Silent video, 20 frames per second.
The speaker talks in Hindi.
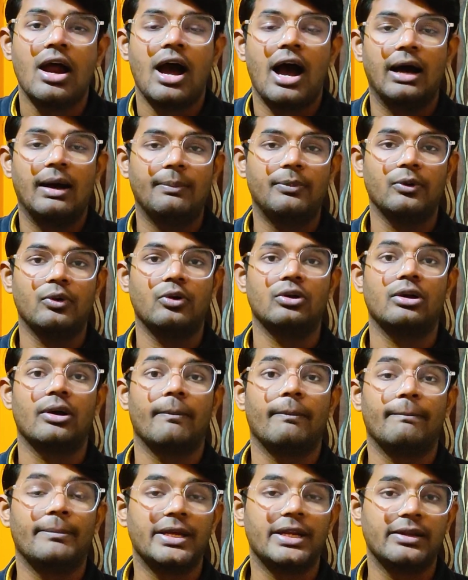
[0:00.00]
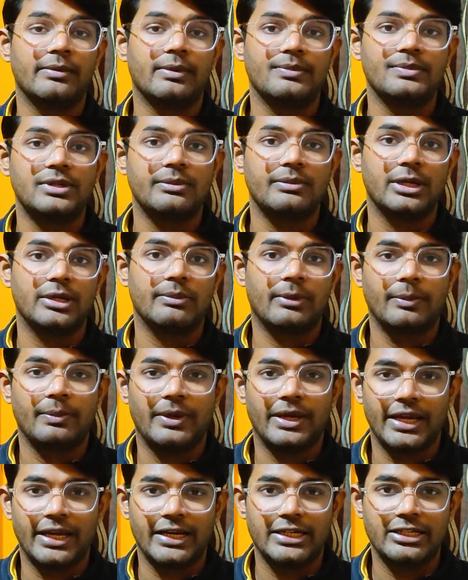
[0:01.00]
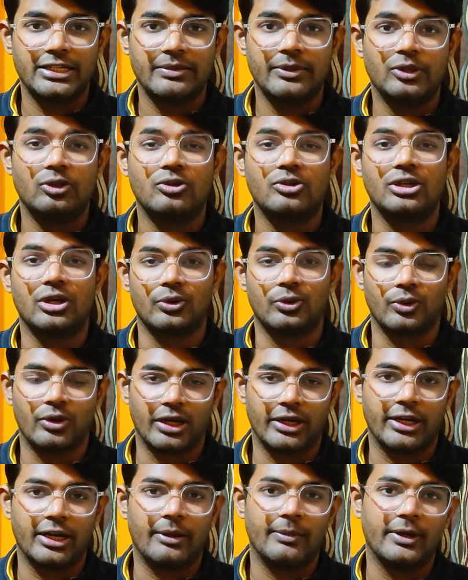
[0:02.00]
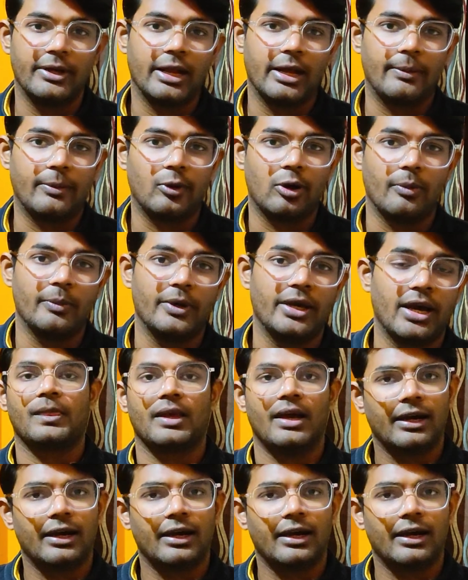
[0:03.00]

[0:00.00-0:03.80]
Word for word: आप लोग मिनिमम से मिनिमम एट जीबी तो जरूर रखना अपने लैपटॉप में